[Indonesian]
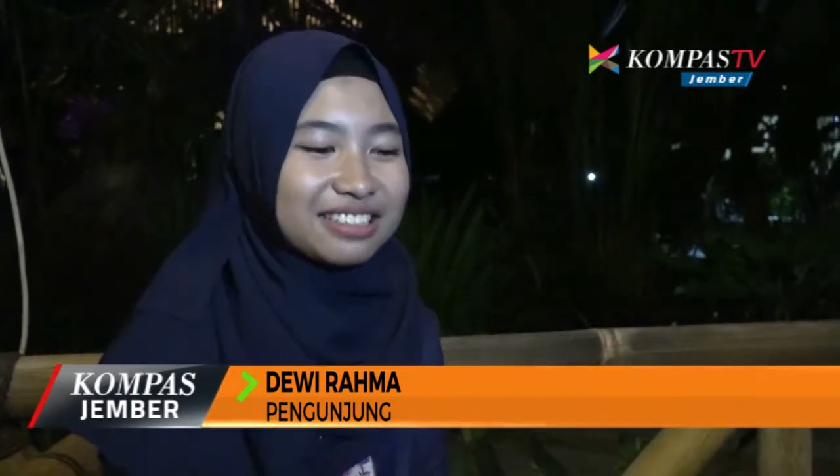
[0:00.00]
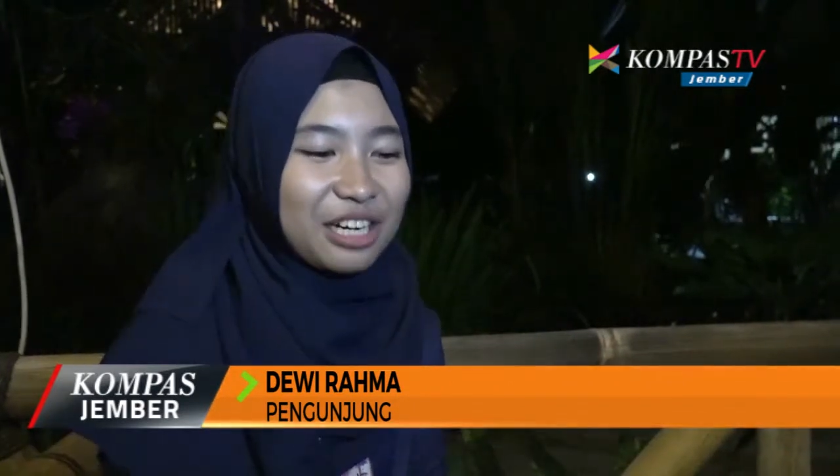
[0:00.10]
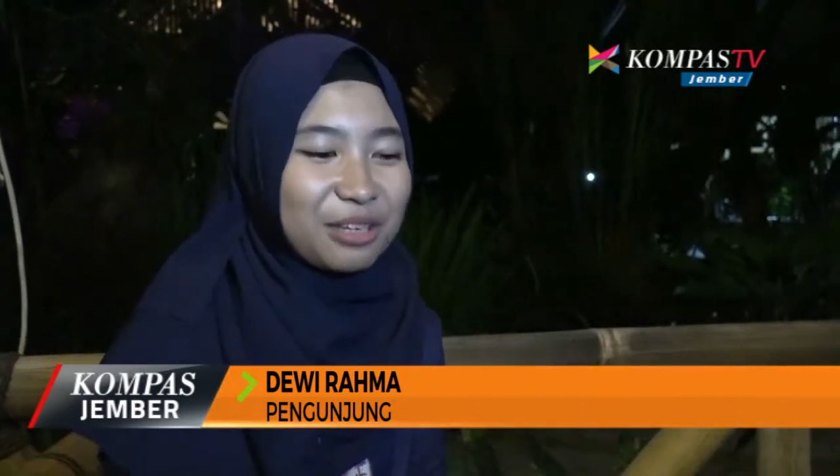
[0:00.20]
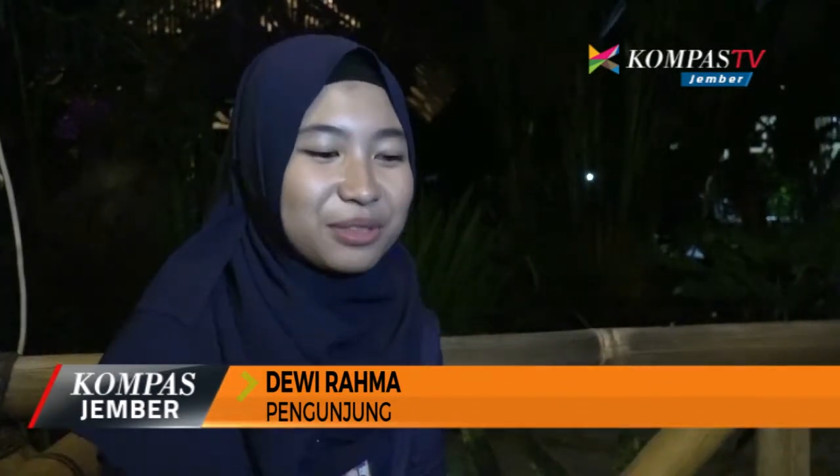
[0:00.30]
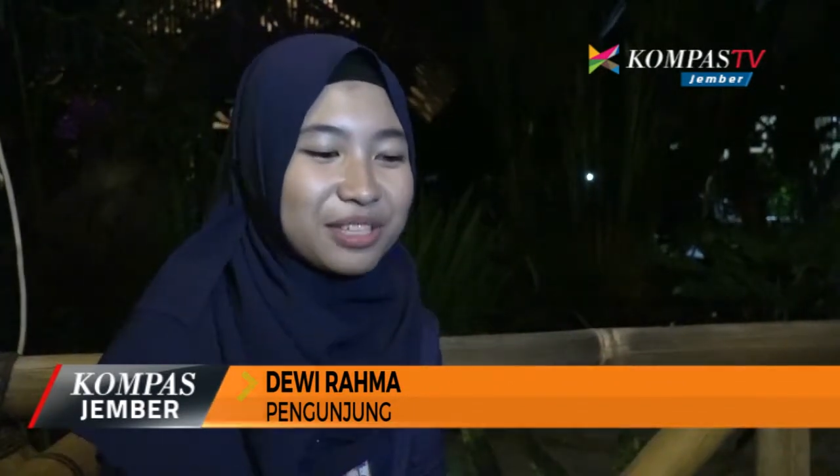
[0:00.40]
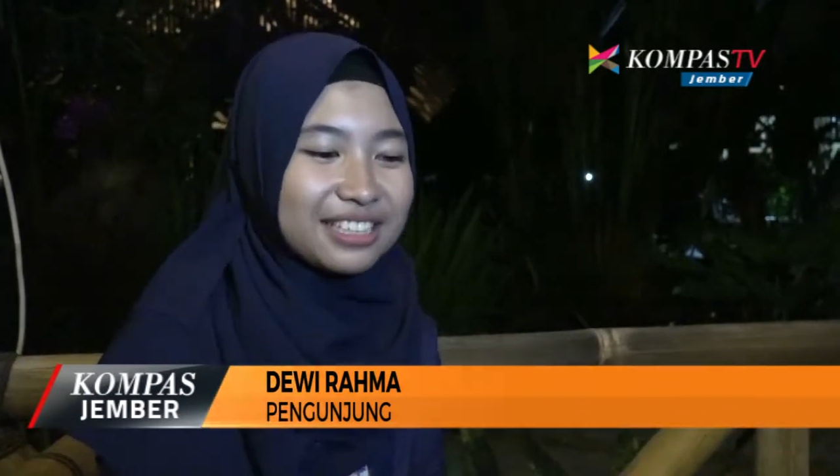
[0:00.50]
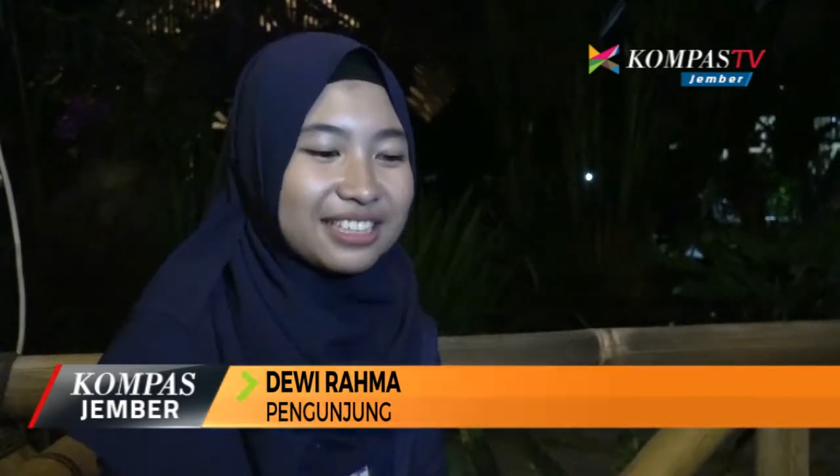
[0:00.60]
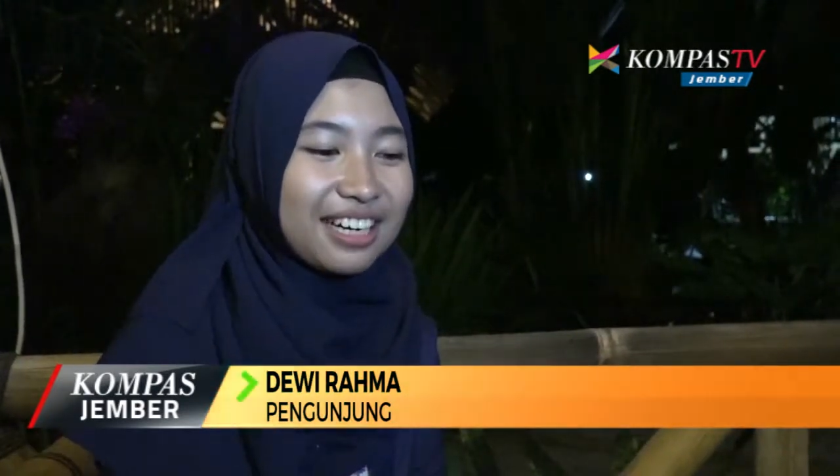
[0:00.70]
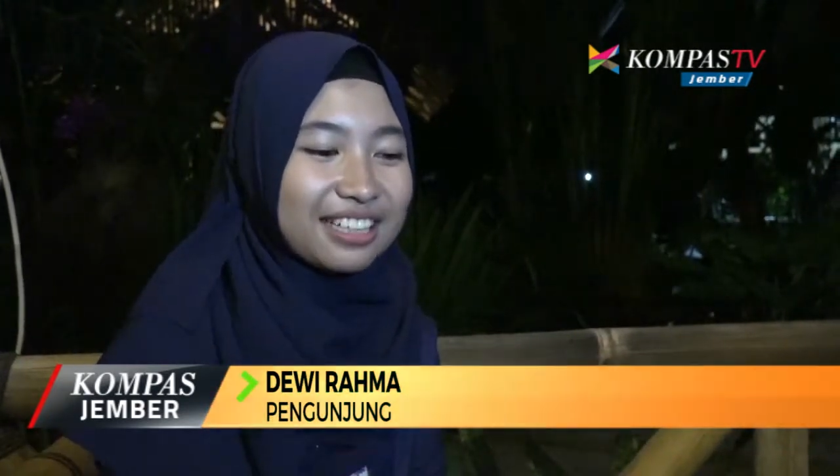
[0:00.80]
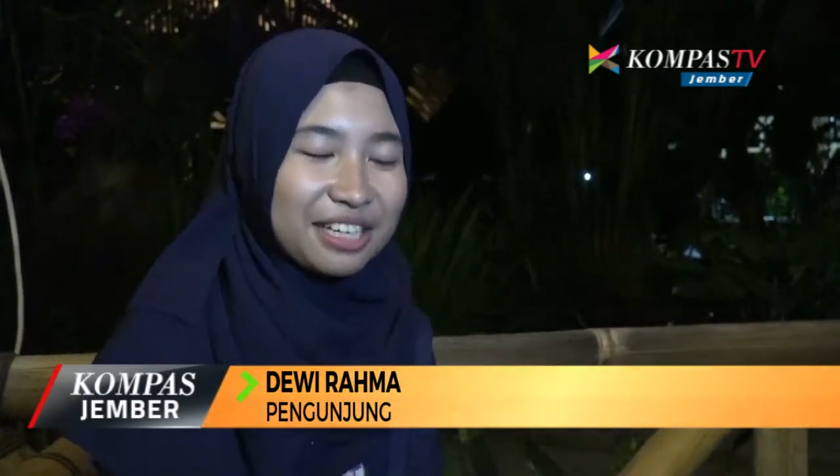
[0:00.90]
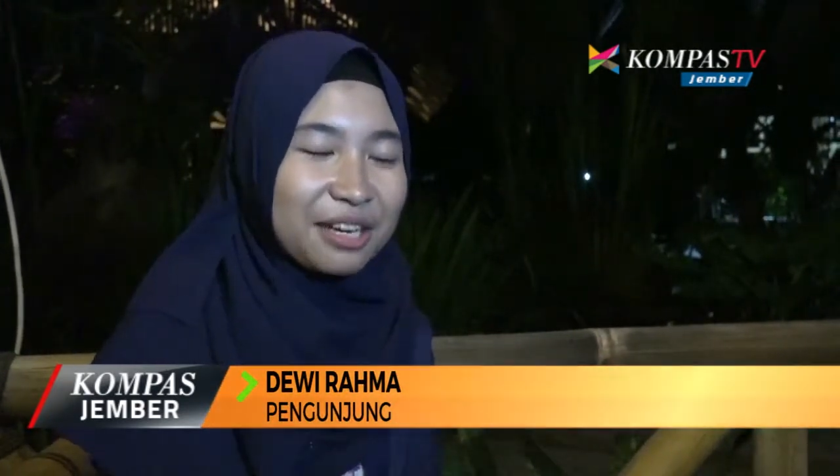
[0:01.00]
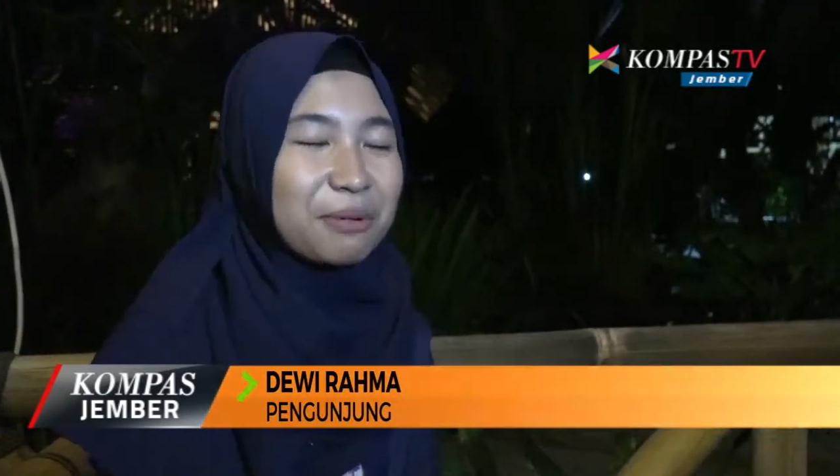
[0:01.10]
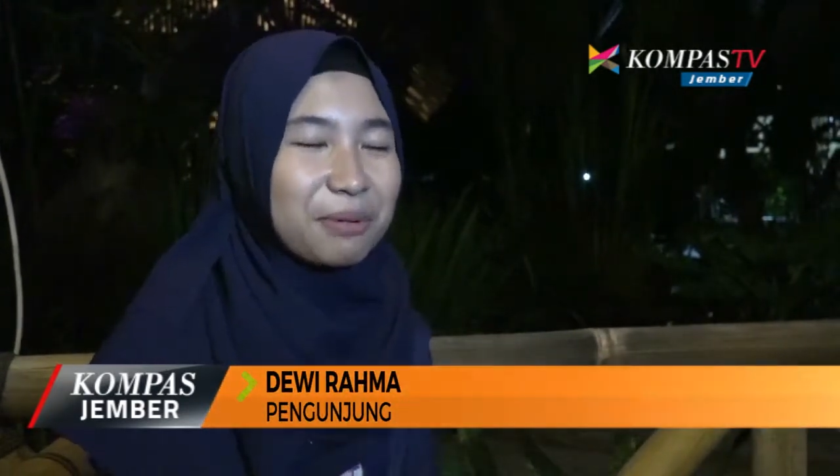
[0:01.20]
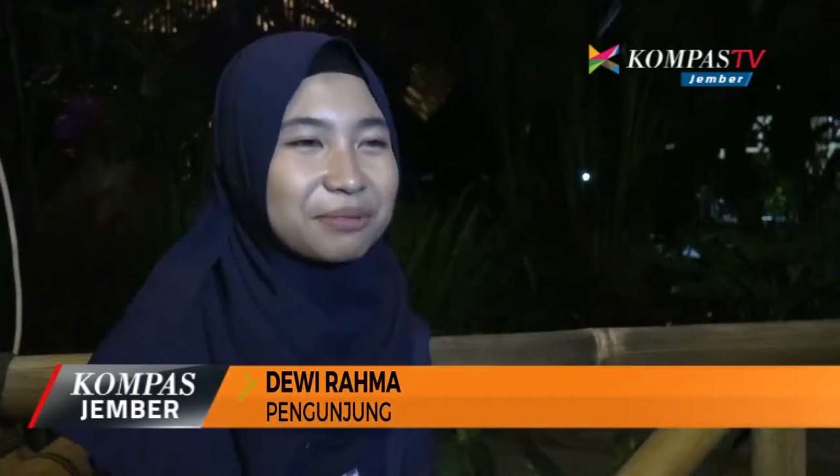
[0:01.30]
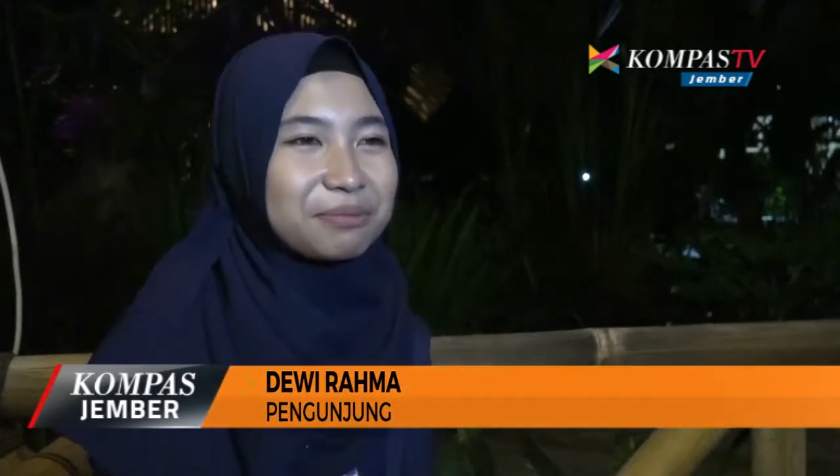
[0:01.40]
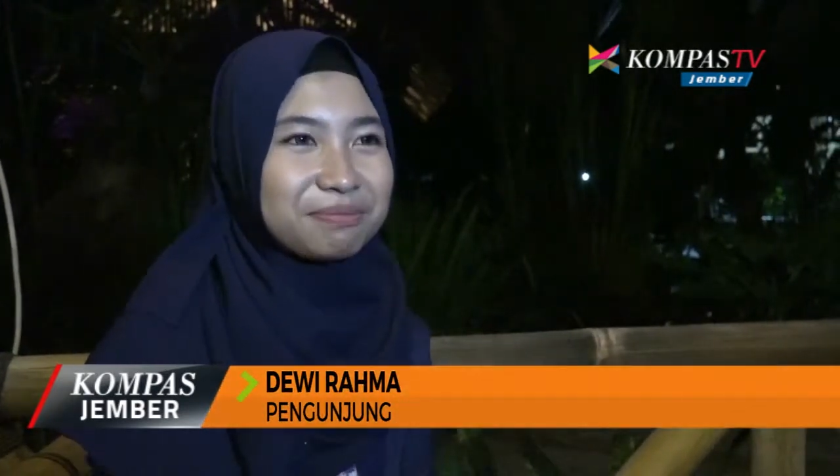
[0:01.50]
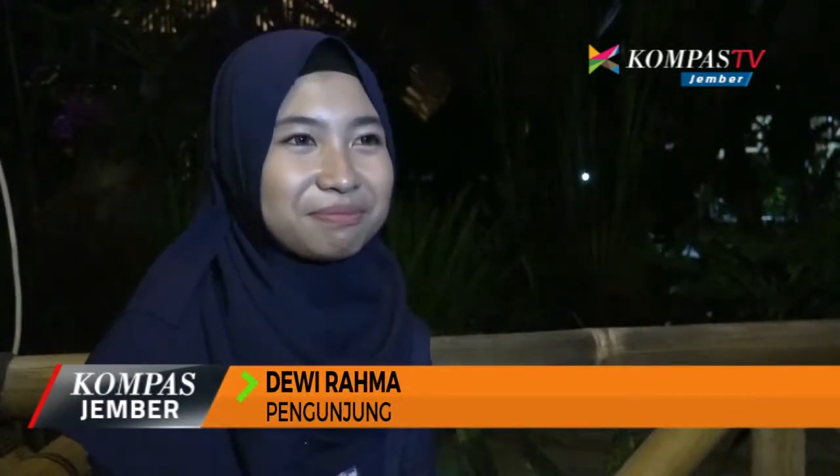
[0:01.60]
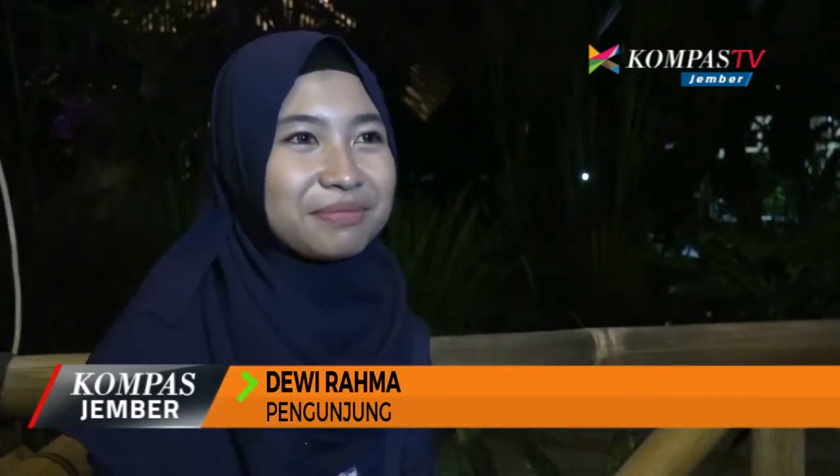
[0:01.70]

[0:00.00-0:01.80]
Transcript: alhamdulillah sih rasanya memang